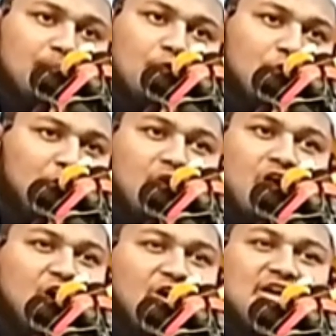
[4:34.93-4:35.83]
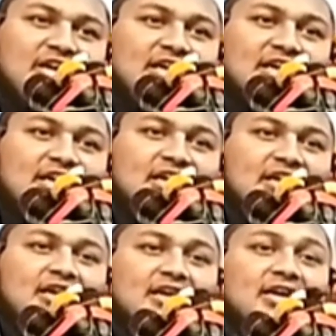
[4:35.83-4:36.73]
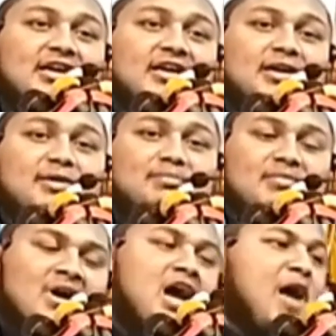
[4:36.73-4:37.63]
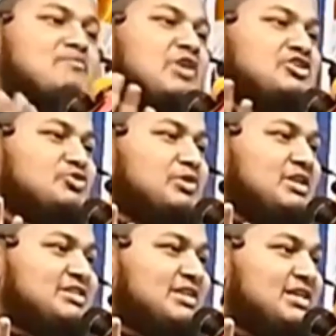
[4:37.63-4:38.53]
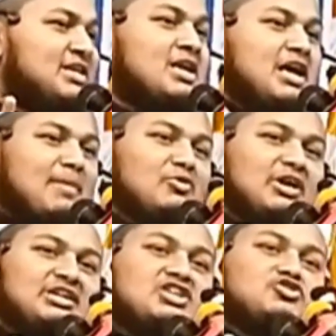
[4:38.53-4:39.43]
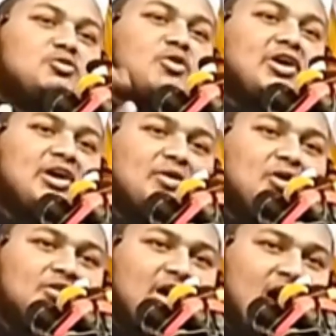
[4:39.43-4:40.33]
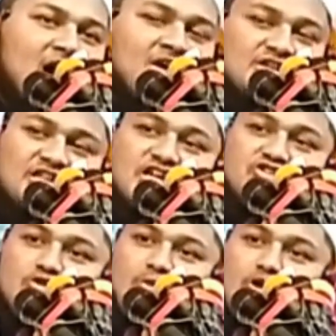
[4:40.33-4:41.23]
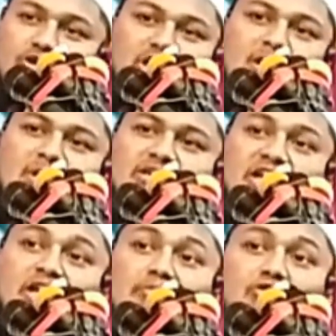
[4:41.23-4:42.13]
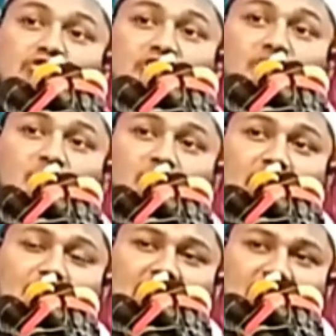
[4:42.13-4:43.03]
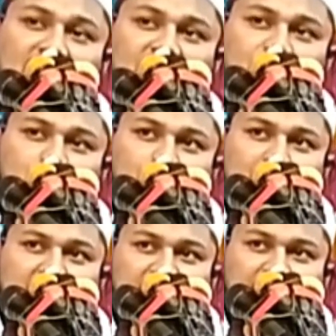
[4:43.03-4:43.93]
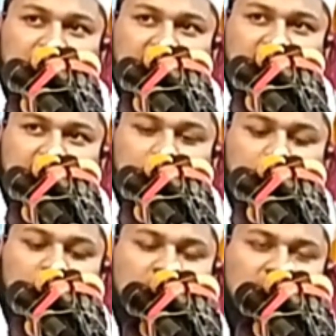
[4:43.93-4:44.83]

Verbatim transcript: ইব্রাহিম আমরা শুনেছি এমন একটা যুবকের কথা যেই যুবকটা আমাদের এই মূর্তিগুলোকে ভেঙ্গে চুরমার করে দিল